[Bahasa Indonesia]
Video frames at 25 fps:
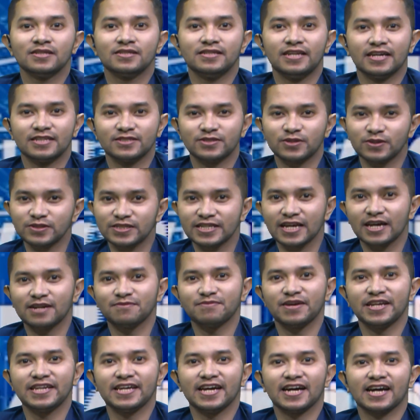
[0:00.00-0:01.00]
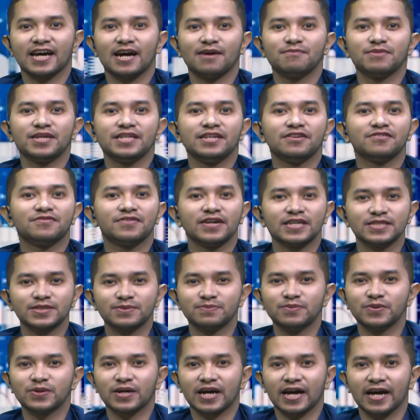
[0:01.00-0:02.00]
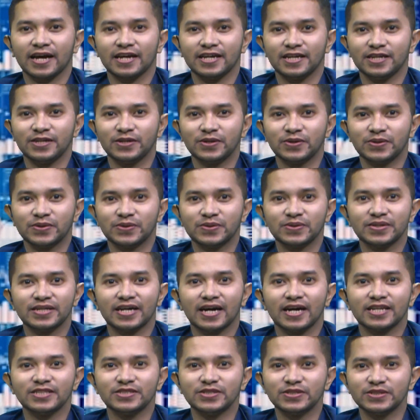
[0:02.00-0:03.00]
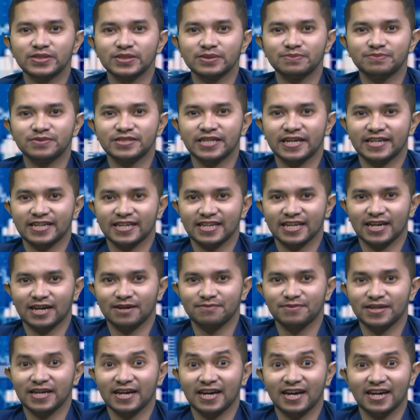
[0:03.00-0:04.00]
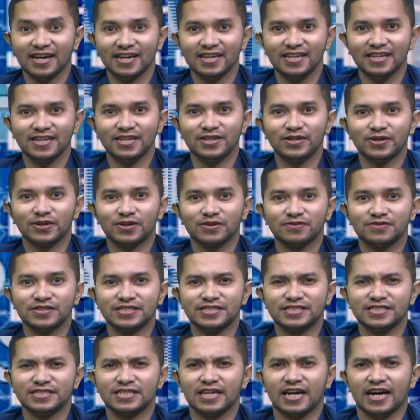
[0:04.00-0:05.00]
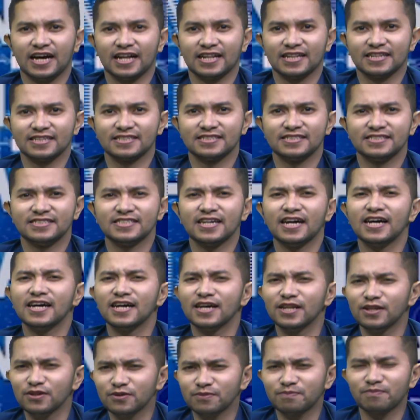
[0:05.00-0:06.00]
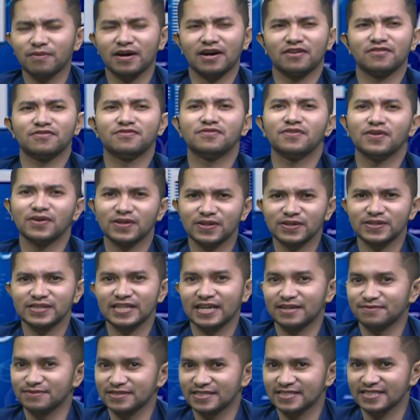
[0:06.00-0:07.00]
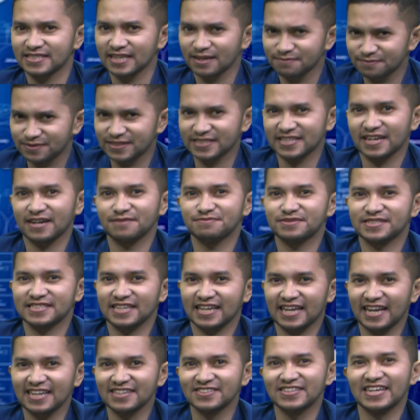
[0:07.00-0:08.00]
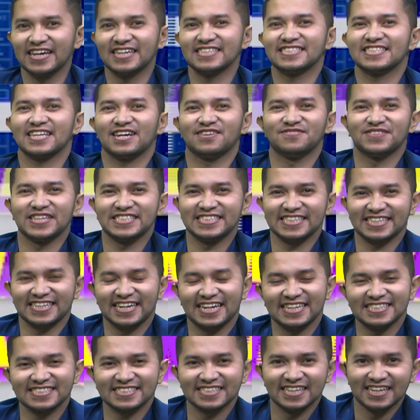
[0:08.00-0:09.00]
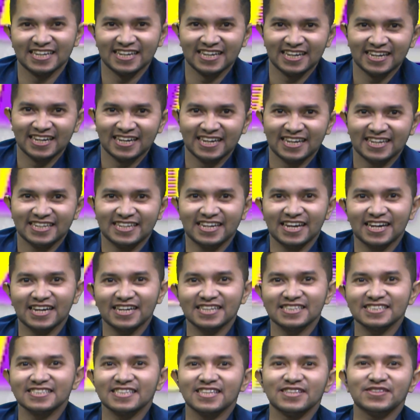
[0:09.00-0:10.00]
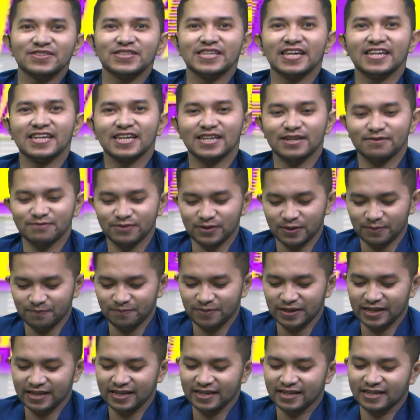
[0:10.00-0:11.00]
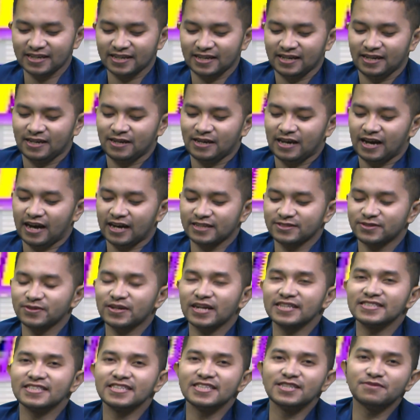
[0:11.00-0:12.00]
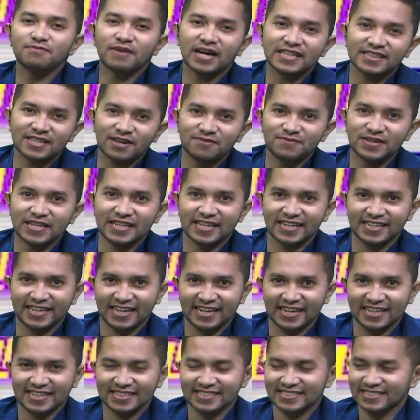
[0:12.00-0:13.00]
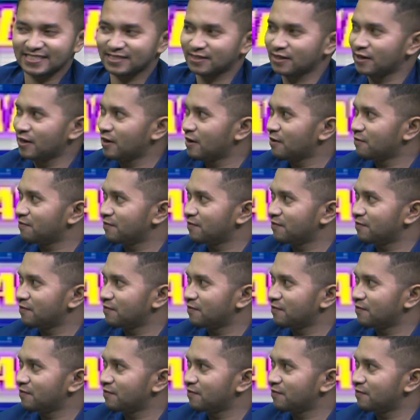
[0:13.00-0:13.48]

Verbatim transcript: dan sosial media kami di Facebook Hai Indo dan YouTube channel kami Hai Indo Official. Jangan lupa follow dan subscribe selalu ya sahabat cerdas. Dan tentunya dalam topik asuransi di mata millennials.